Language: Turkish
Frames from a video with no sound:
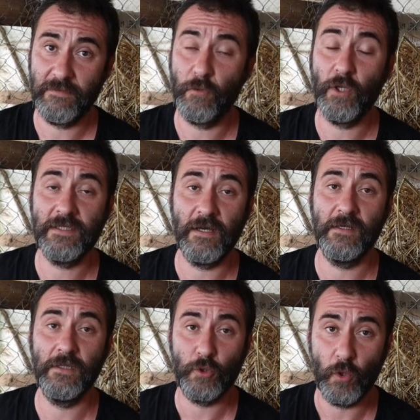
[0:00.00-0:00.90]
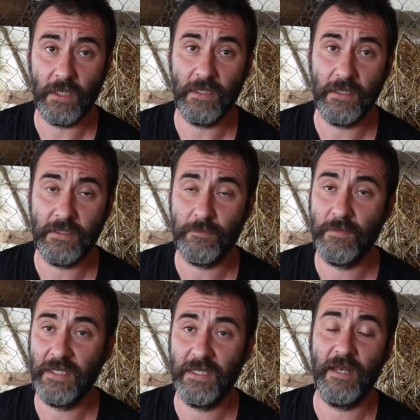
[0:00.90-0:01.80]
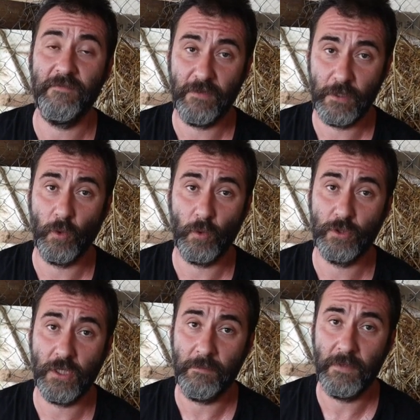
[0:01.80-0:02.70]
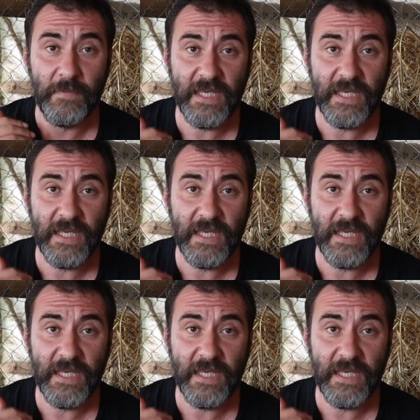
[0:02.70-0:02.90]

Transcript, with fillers: forex hakkında çok ilginç bilgiler veriyor olacağım.